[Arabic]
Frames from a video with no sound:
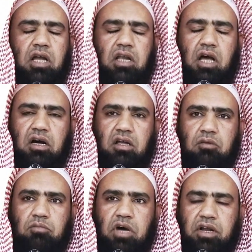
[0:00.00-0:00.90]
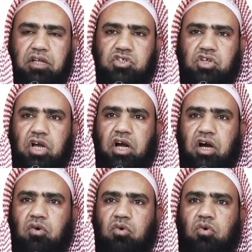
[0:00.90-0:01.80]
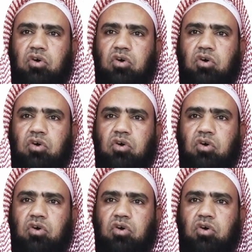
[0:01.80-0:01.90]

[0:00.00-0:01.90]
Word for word: الاقرب ما رجحه